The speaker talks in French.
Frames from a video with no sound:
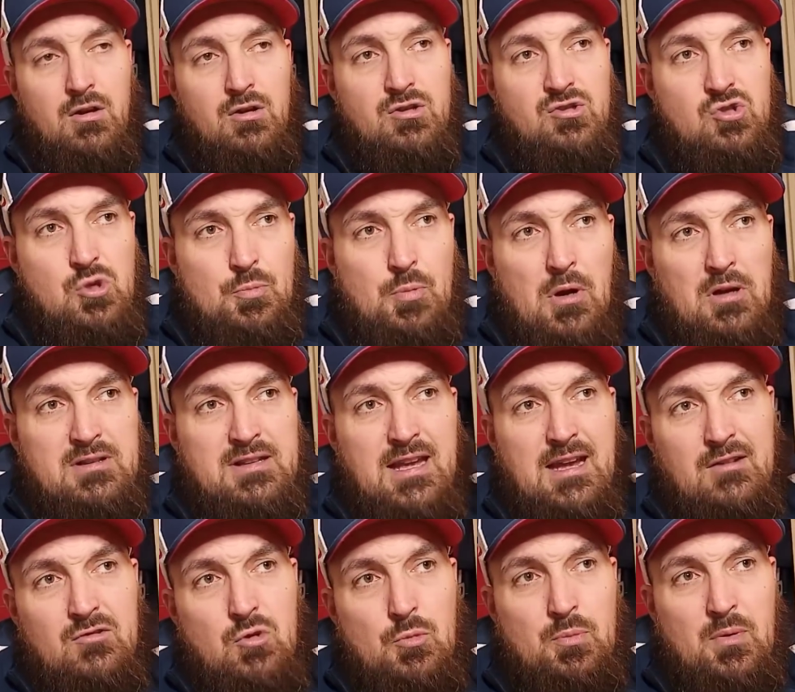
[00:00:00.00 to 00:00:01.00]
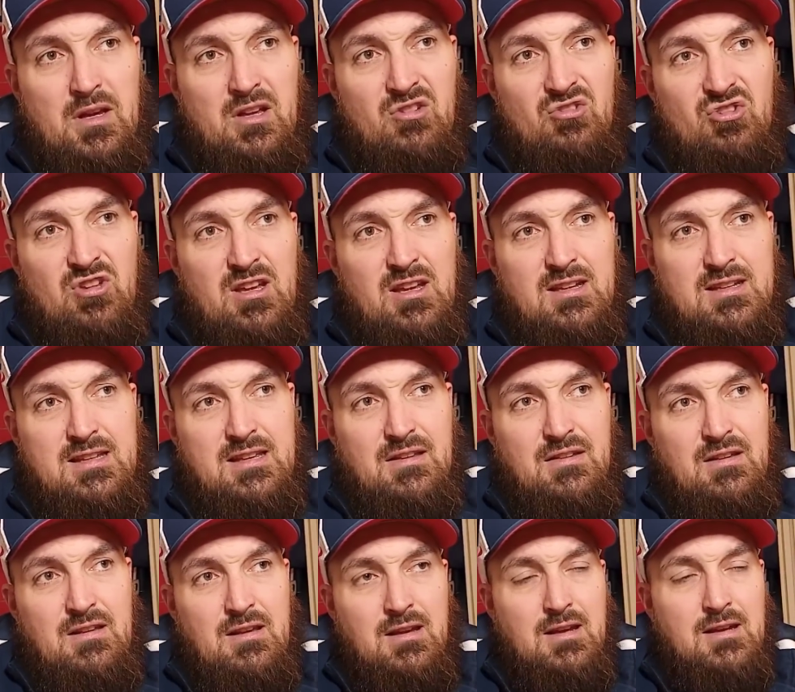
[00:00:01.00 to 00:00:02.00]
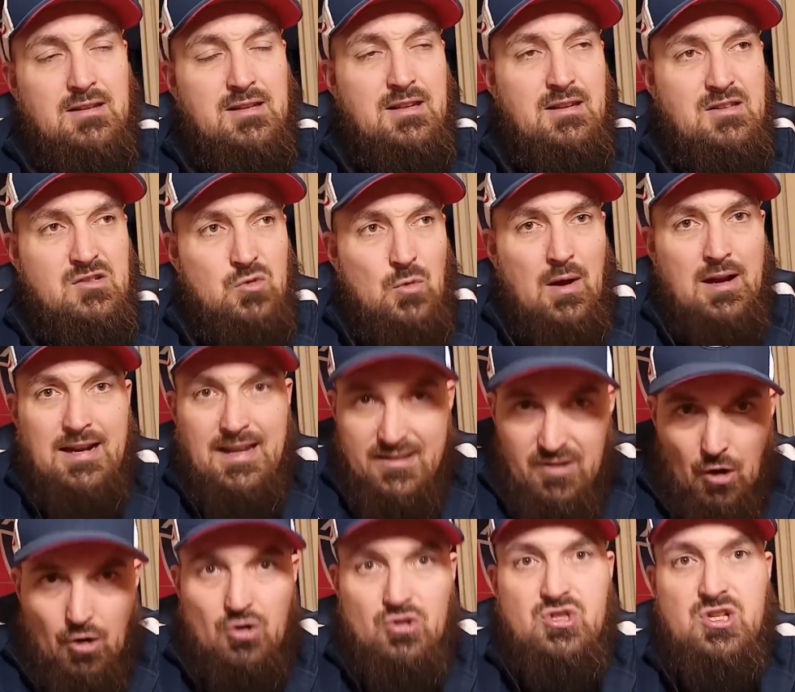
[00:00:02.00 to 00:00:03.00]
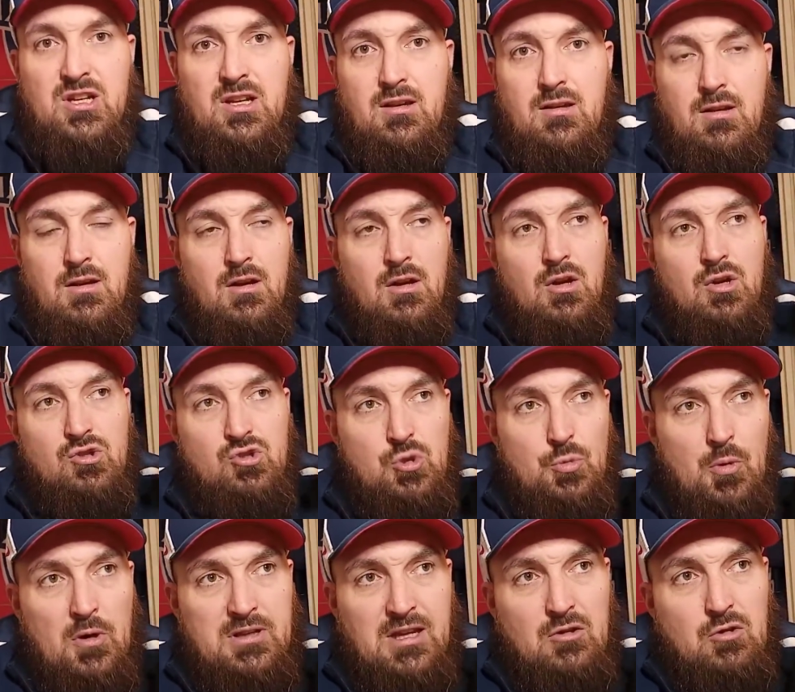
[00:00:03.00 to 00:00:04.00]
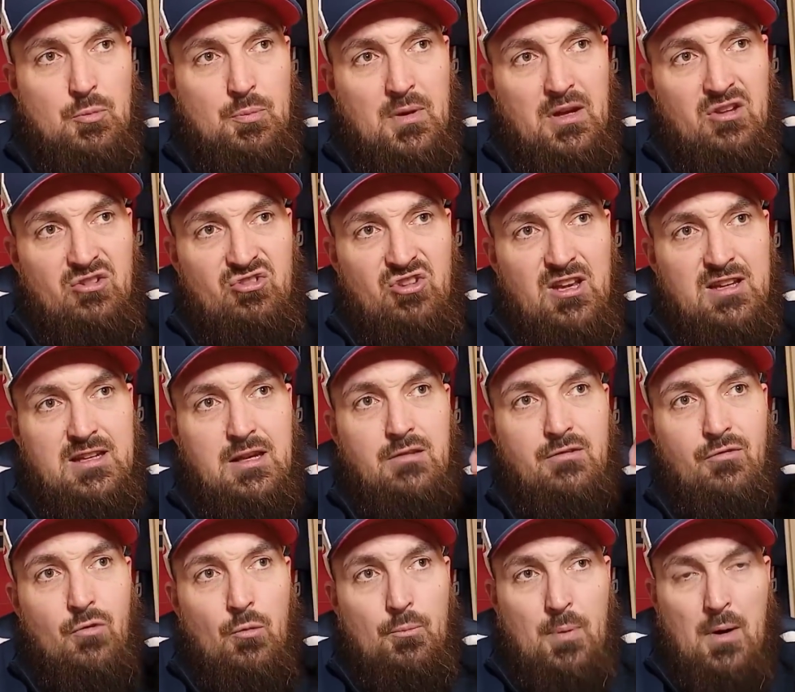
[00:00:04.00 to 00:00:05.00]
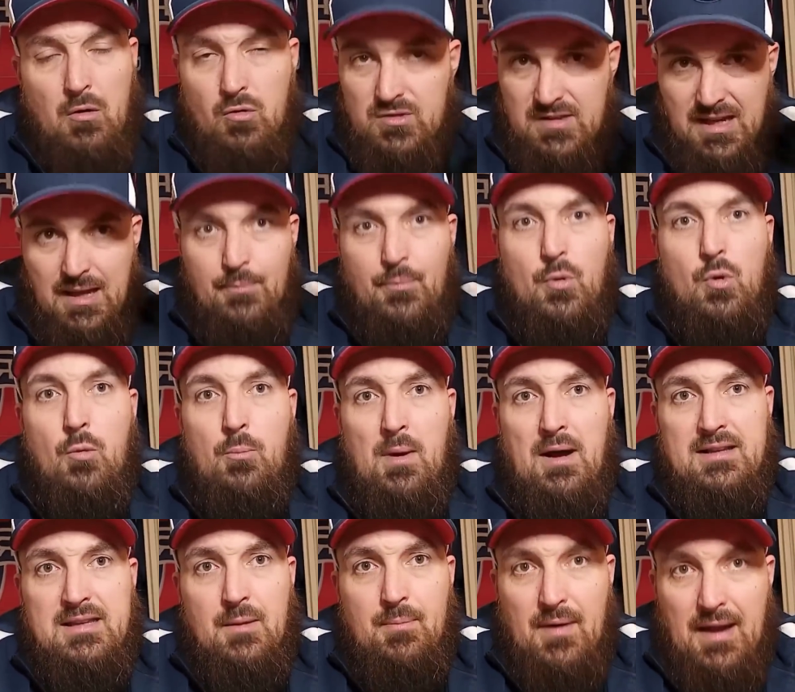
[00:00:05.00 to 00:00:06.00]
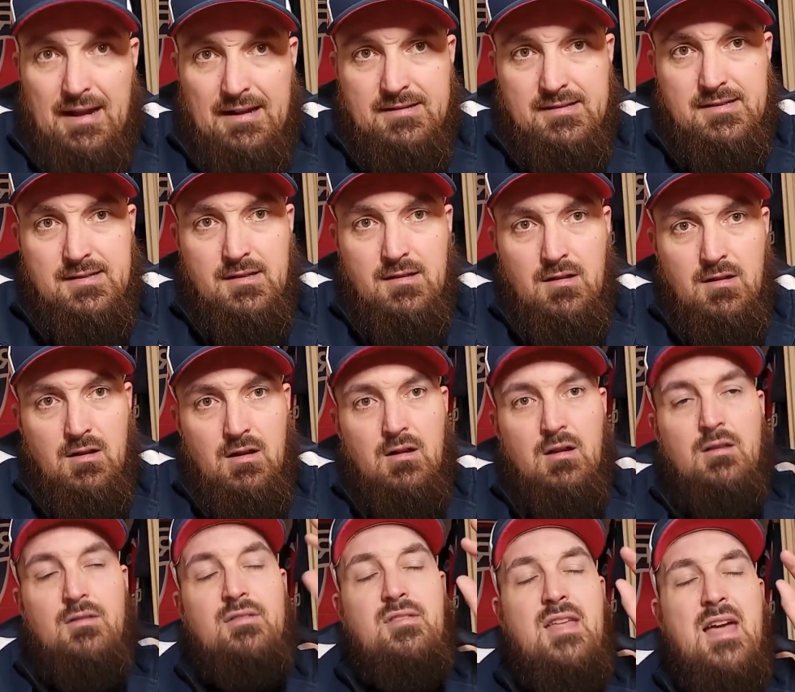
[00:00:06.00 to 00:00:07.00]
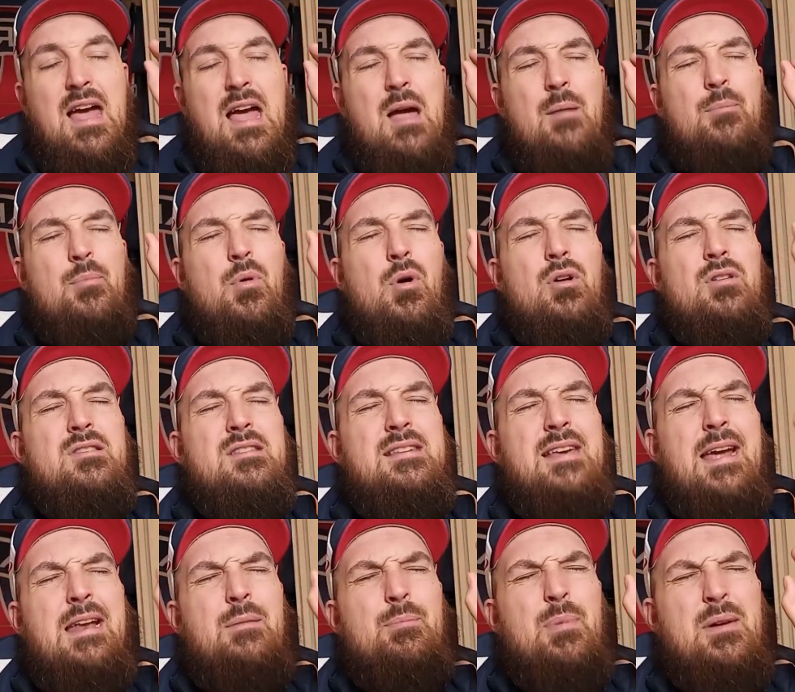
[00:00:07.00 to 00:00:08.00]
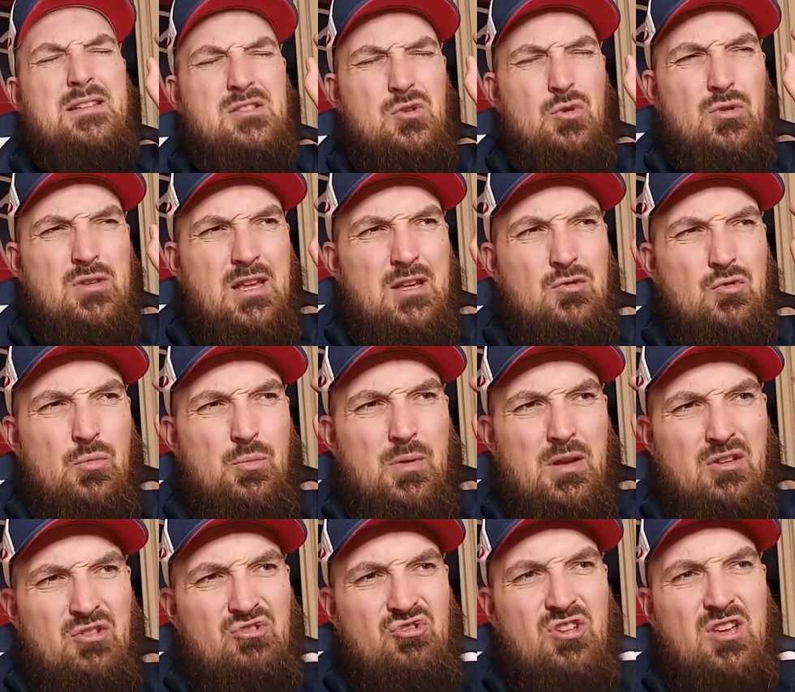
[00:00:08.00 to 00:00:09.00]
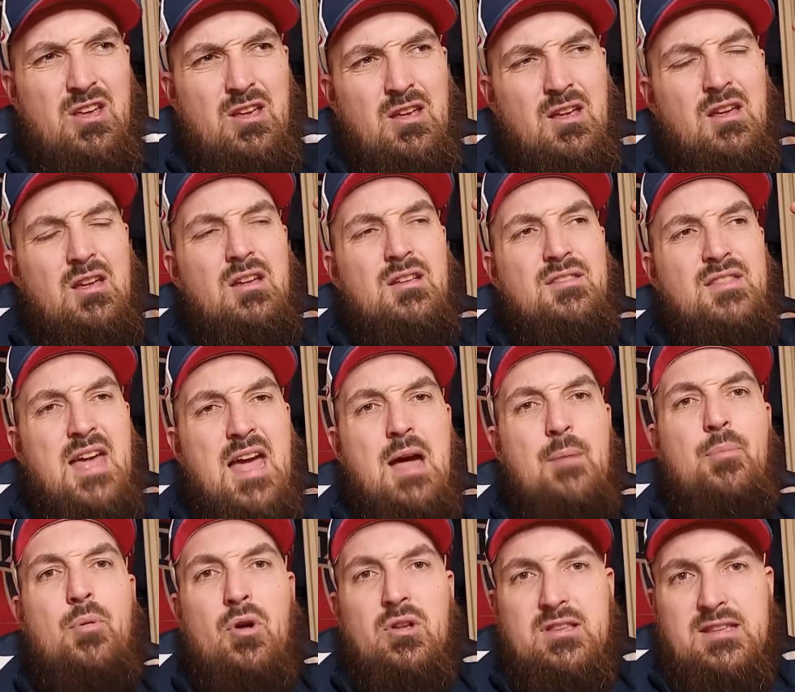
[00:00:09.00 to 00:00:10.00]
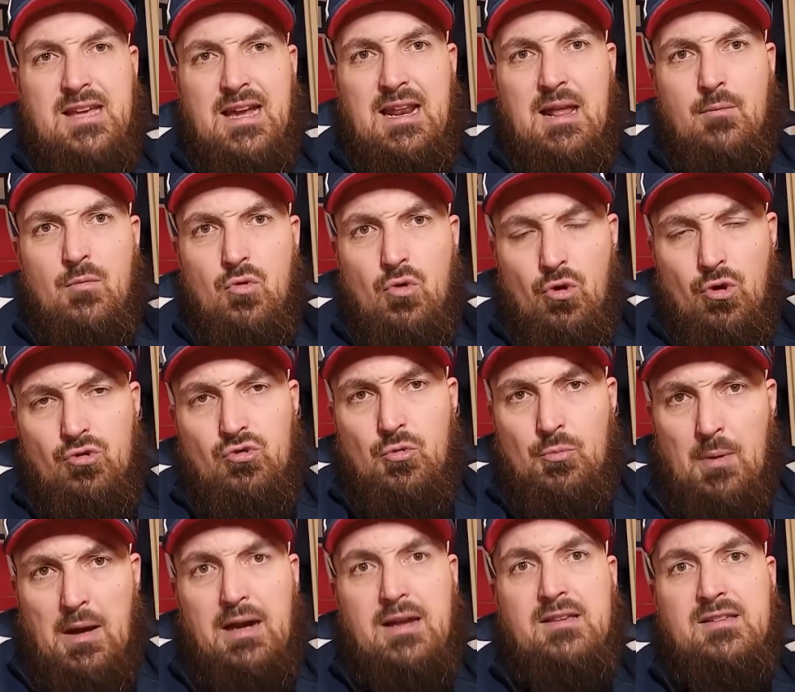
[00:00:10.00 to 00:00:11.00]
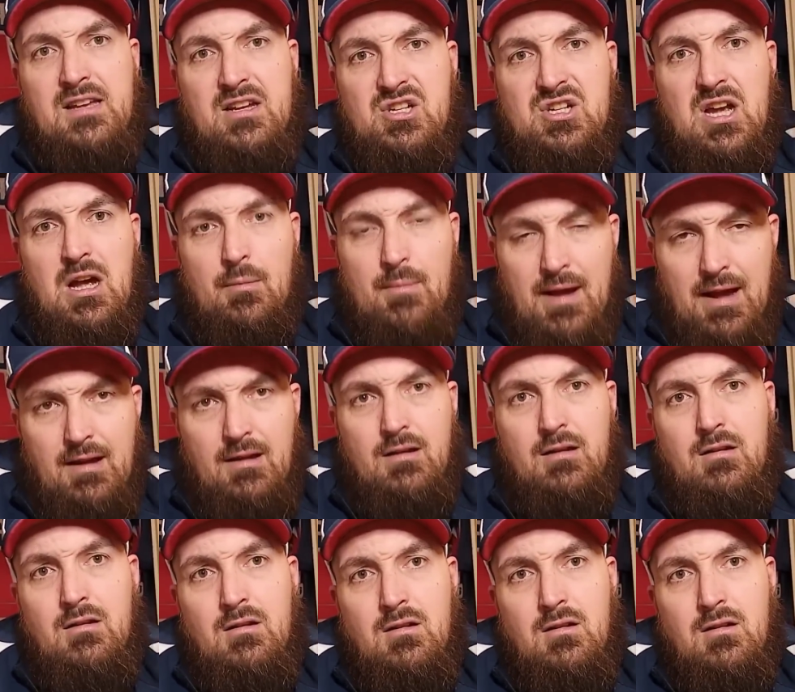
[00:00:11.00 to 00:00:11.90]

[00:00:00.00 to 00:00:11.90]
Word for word: supporters du PSG qui, qui sont à l'étranger, supporters du PSG qui ne vont pas ou très peu au Parc des Princes, n'importe quel passionné du PSG, n'importe quel amoureux du Paris Saint-Germain